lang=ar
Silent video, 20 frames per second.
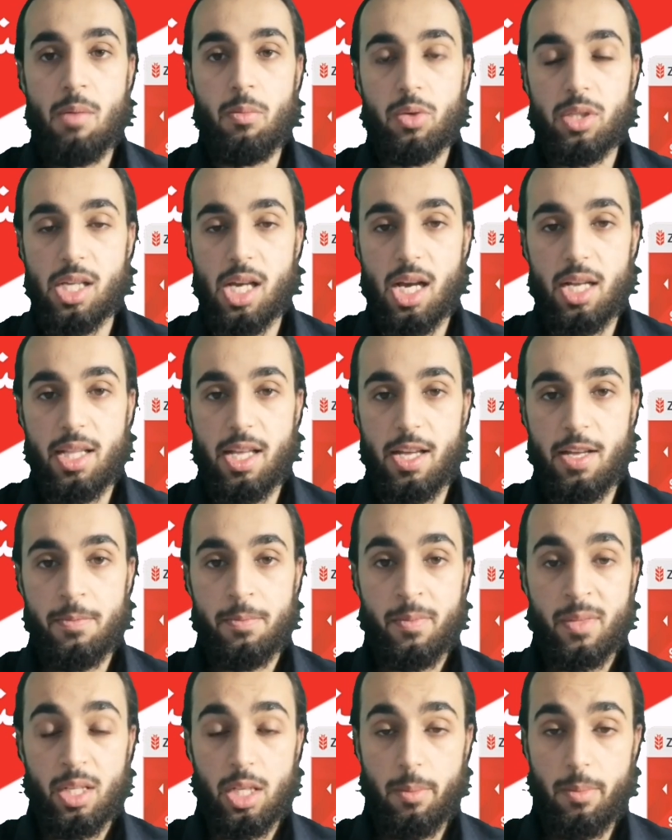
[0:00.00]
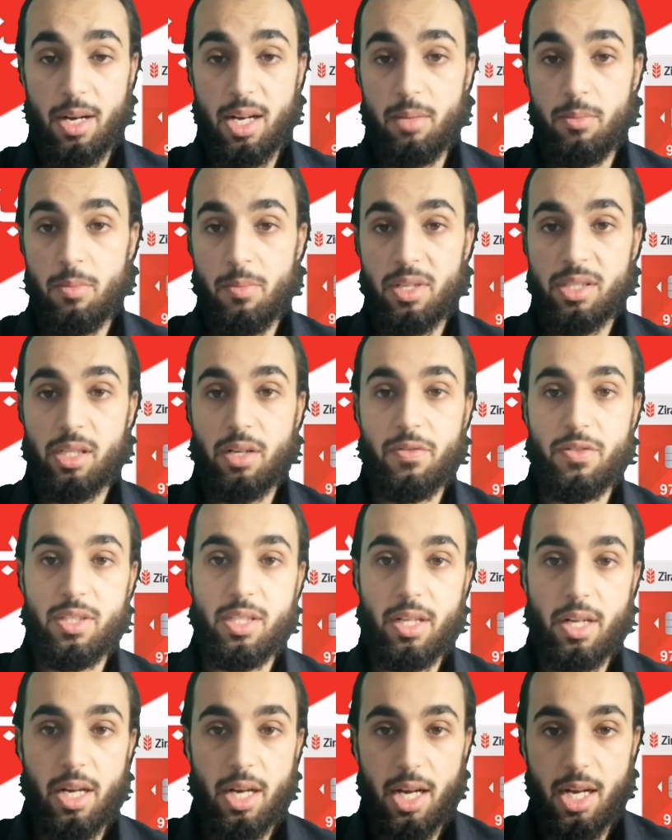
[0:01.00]
المساعدة طبعا مصرف
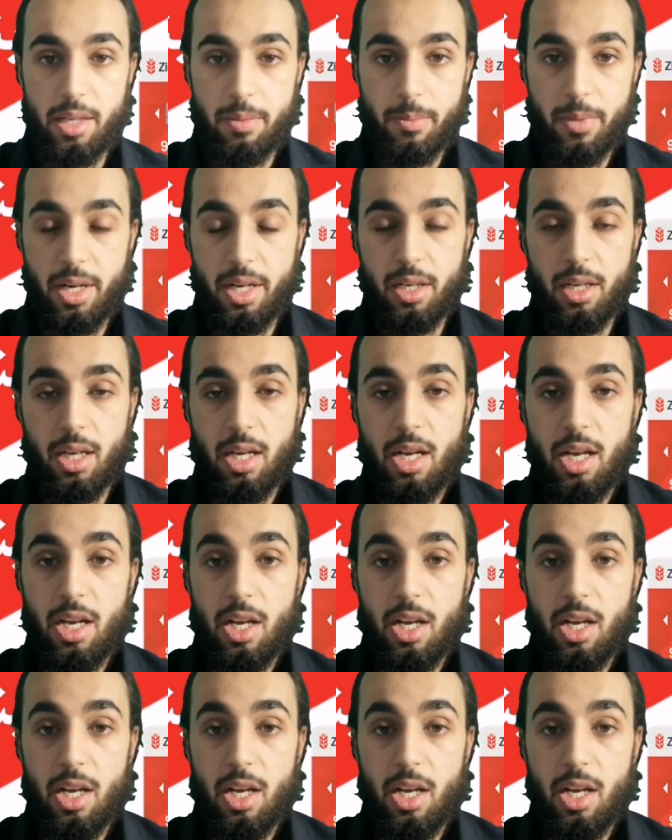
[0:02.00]
الزراعات بنك